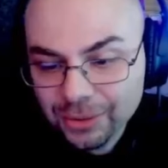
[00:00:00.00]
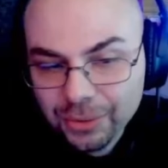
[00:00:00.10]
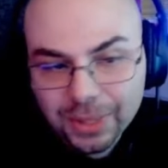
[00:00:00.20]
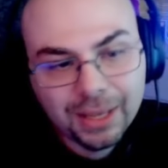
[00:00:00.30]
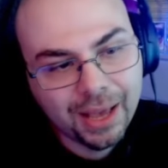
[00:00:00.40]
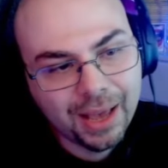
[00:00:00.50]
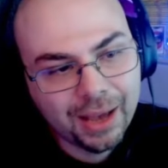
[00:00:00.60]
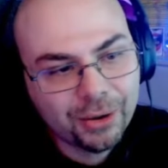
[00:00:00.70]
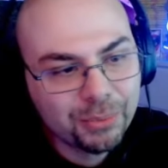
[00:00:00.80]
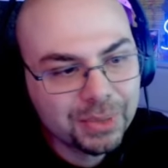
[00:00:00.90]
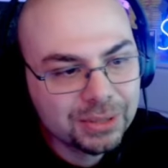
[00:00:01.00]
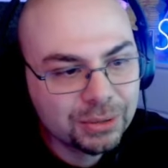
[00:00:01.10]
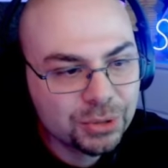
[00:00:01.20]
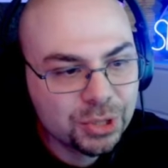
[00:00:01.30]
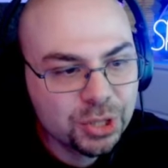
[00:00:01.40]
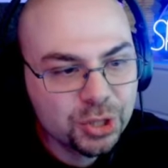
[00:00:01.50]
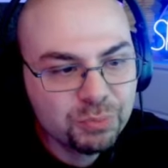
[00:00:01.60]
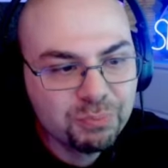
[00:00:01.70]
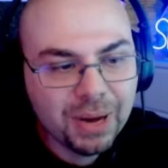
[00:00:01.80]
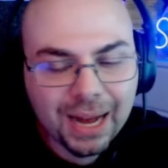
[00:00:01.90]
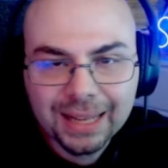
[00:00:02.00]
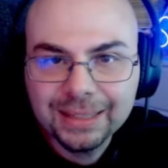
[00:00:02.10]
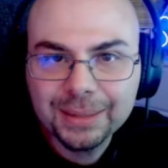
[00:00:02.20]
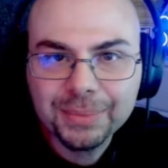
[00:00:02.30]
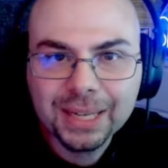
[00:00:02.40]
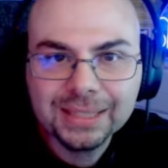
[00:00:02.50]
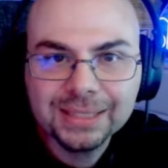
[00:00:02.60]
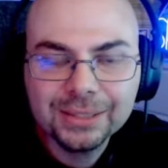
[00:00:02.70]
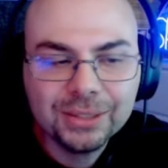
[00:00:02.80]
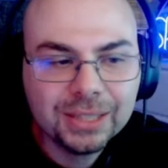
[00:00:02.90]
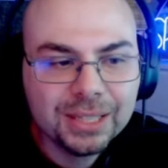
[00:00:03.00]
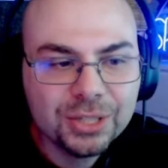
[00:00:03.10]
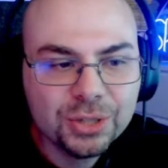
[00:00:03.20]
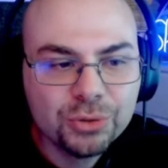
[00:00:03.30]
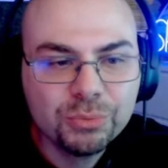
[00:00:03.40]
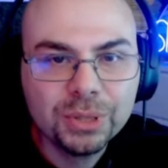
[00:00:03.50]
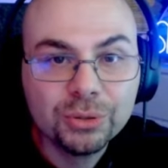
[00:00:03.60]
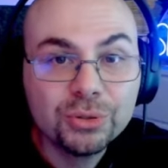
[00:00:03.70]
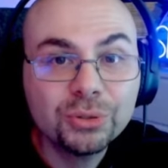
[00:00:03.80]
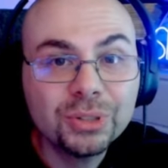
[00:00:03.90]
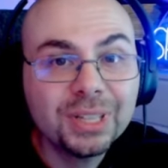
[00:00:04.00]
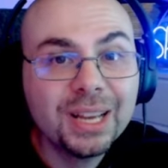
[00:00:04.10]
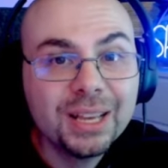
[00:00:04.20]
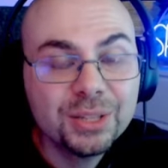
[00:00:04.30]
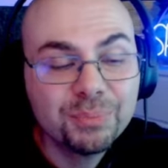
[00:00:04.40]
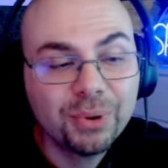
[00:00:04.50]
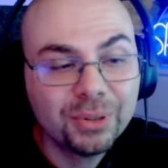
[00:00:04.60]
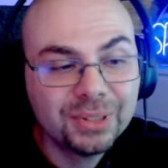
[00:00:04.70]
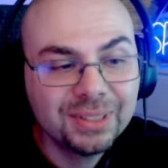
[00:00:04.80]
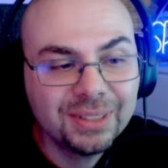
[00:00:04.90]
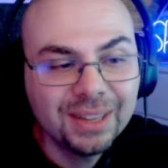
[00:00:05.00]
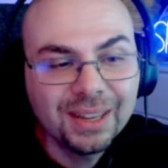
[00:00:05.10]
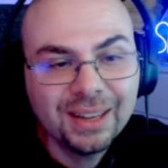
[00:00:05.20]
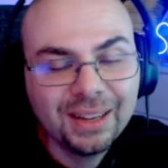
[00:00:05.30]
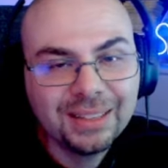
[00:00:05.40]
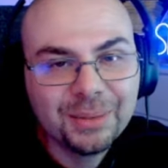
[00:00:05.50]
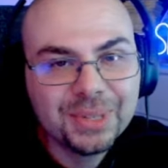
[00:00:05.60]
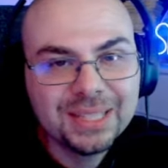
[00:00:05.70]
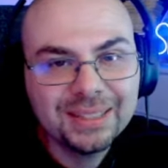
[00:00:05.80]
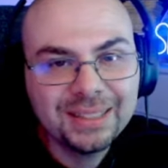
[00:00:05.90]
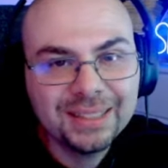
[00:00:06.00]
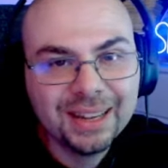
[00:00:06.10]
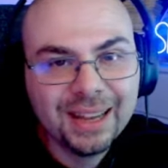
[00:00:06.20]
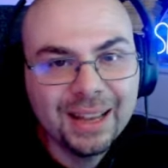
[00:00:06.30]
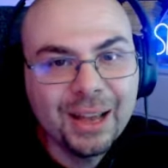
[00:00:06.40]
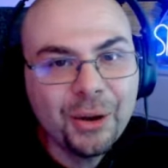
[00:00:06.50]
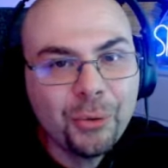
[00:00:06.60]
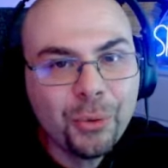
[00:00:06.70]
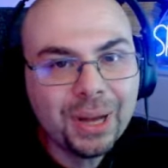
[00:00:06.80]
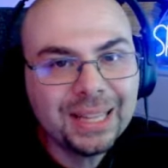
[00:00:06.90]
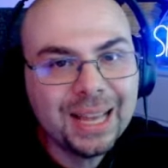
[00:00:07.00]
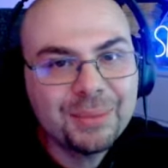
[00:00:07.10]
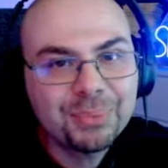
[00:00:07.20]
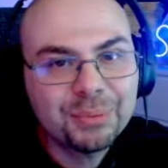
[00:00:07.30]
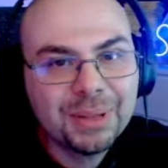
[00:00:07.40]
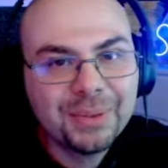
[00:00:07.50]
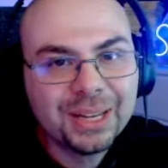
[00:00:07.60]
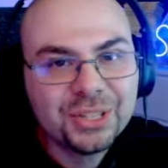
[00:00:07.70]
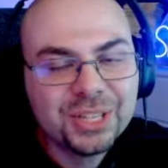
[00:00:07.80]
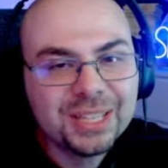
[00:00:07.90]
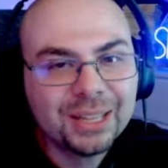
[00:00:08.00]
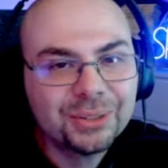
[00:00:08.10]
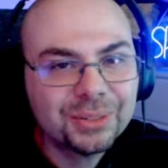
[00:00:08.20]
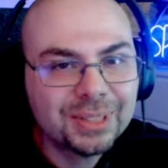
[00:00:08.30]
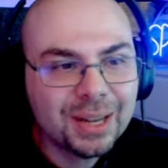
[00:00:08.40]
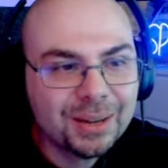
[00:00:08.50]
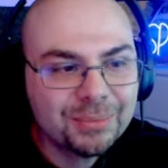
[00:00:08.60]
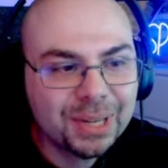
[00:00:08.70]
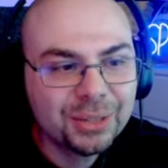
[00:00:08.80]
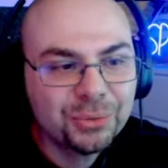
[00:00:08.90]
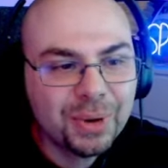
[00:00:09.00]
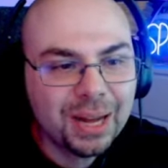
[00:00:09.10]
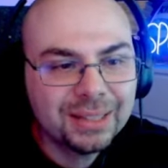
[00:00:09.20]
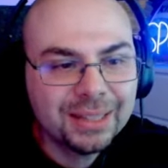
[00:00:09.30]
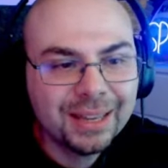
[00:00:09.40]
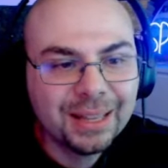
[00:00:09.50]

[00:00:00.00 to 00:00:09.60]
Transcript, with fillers: qui, ecco come al solito si sbaglia, ma si corregge subito. Sono tre spot, andiamo a sentire qual è il problema che c'è stato tra Branduardi e la